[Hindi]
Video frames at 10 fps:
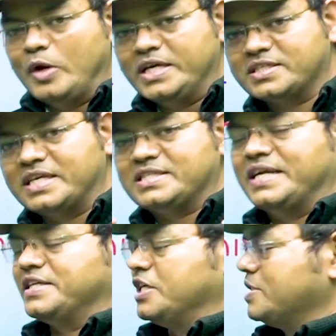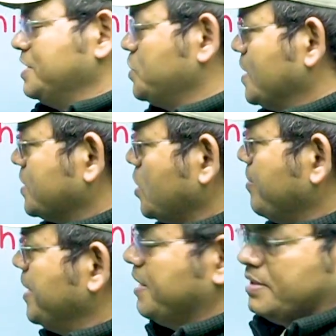वॉइस के सेंटेंस स्ट्रक्चर
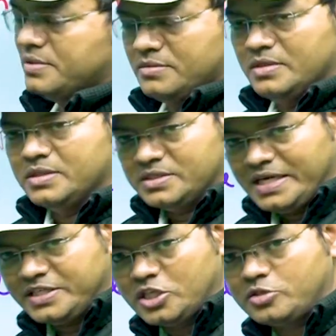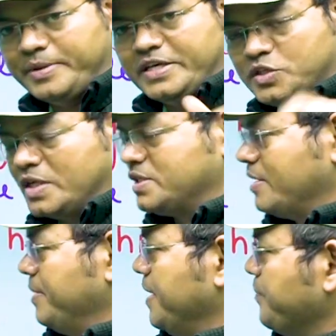में सेंटेंस में या
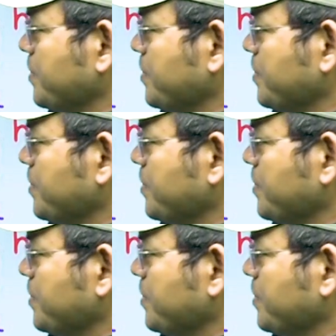स्ट्रक्चर में